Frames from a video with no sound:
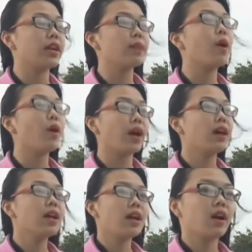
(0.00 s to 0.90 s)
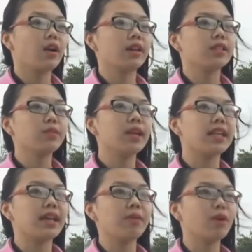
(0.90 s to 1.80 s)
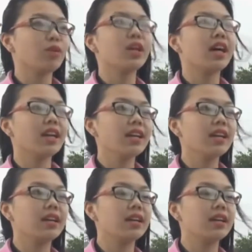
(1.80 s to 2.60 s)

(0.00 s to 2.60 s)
người đi bộ à, còn ở trong đây thì em không có thấy,